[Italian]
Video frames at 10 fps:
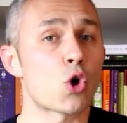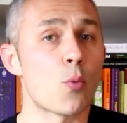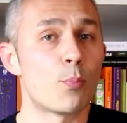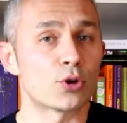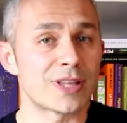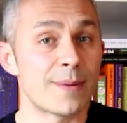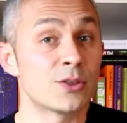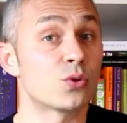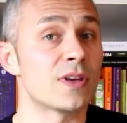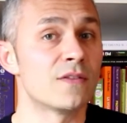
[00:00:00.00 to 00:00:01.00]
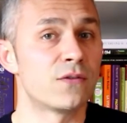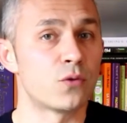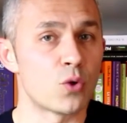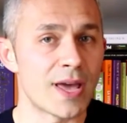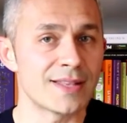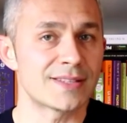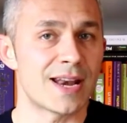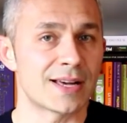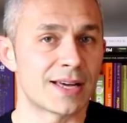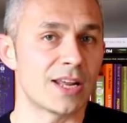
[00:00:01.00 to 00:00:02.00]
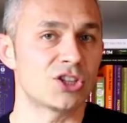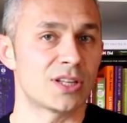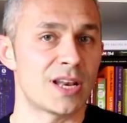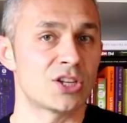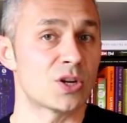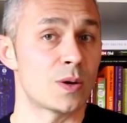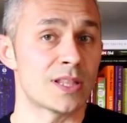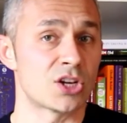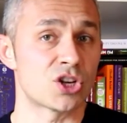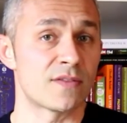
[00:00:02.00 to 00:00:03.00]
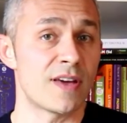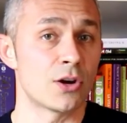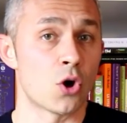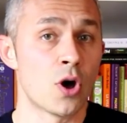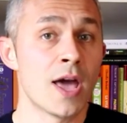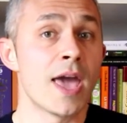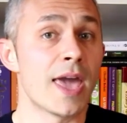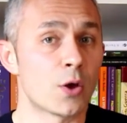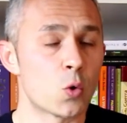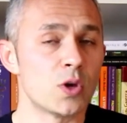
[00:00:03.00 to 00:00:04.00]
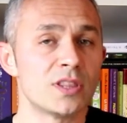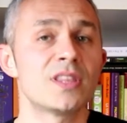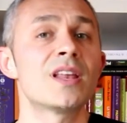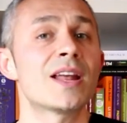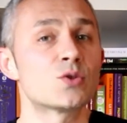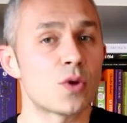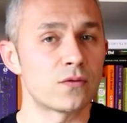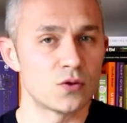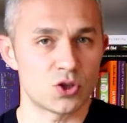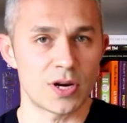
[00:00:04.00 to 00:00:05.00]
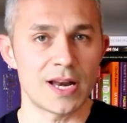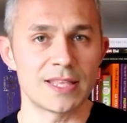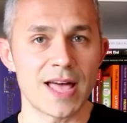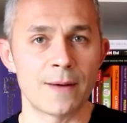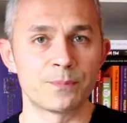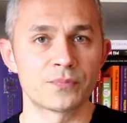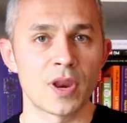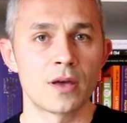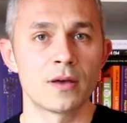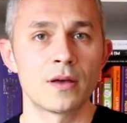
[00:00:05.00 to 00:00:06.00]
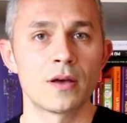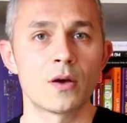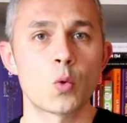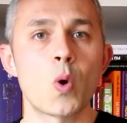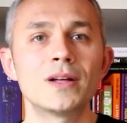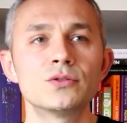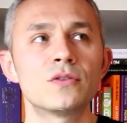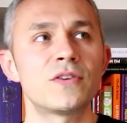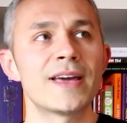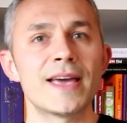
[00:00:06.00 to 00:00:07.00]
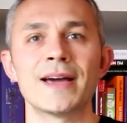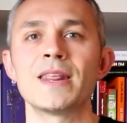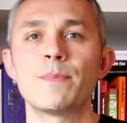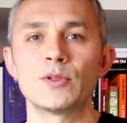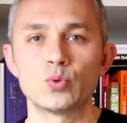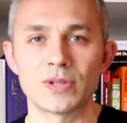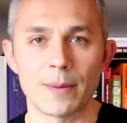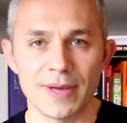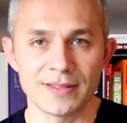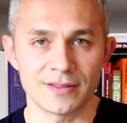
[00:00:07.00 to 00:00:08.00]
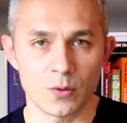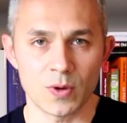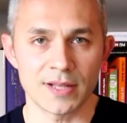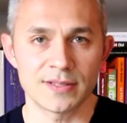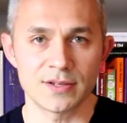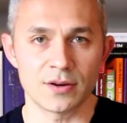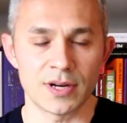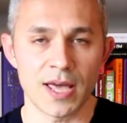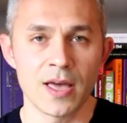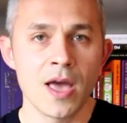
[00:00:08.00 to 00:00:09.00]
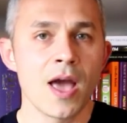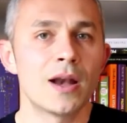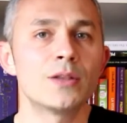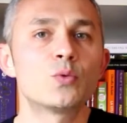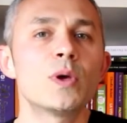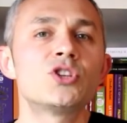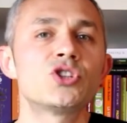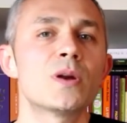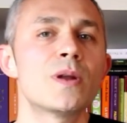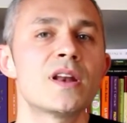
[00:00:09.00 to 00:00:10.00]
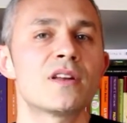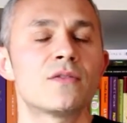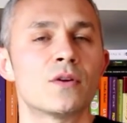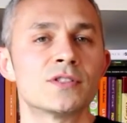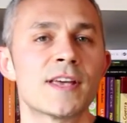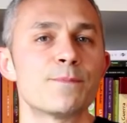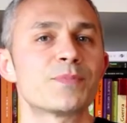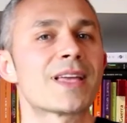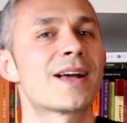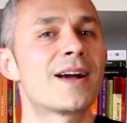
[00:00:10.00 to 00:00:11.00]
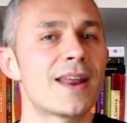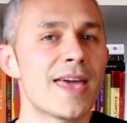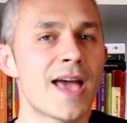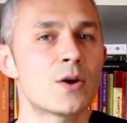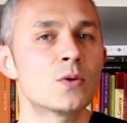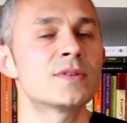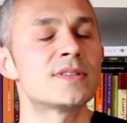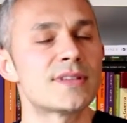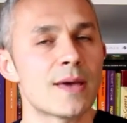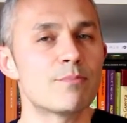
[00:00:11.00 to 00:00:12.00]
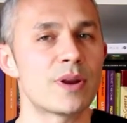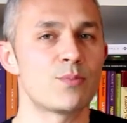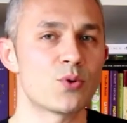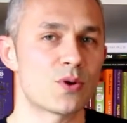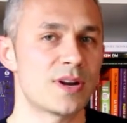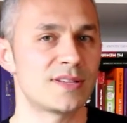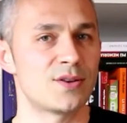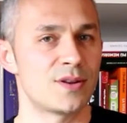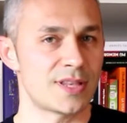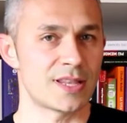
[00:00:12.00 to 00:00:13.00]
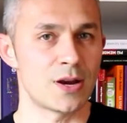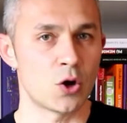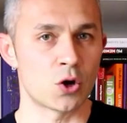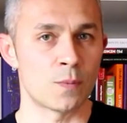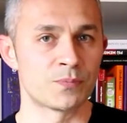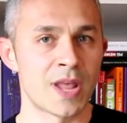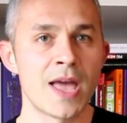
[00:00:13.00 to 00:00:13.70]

comportamento influenza la crescita delle cellule del cervello e quindi la sua funzionalità. Quando fai ripetutamente un'azione, le tue cellule nervose creano sempre più connessioni tra di loro.